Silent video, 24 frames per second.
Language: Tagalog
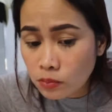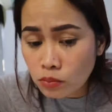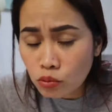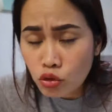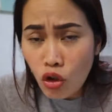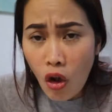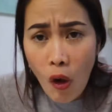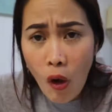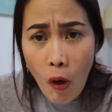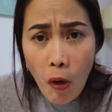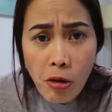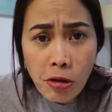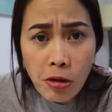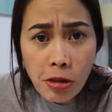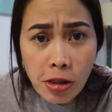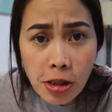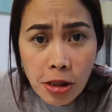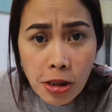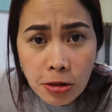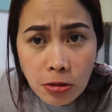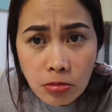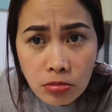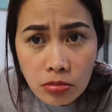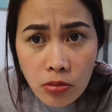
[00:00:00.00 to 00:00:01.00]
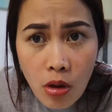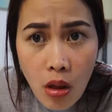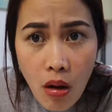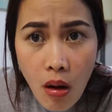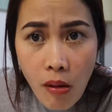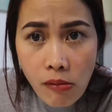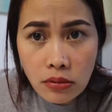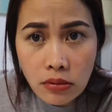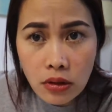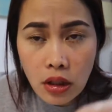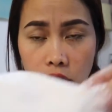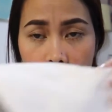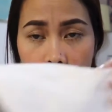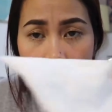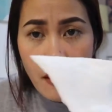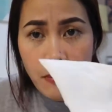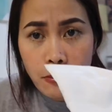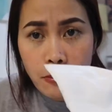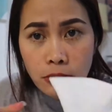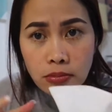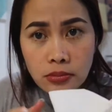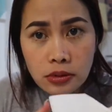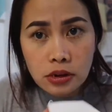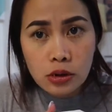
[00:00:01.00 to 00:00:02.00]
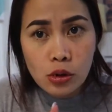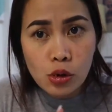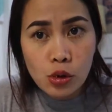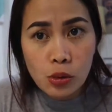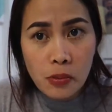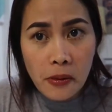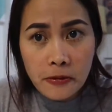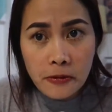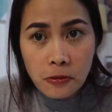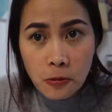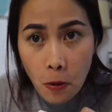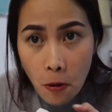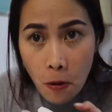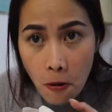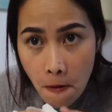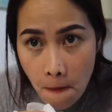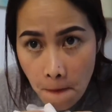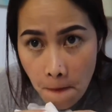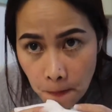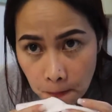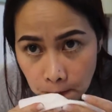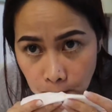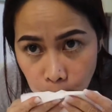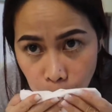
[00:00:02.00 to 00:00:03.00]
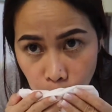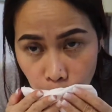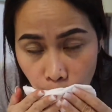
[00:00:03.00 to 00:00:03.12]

So, um, ah, lalo ako maglubat oil. Eh.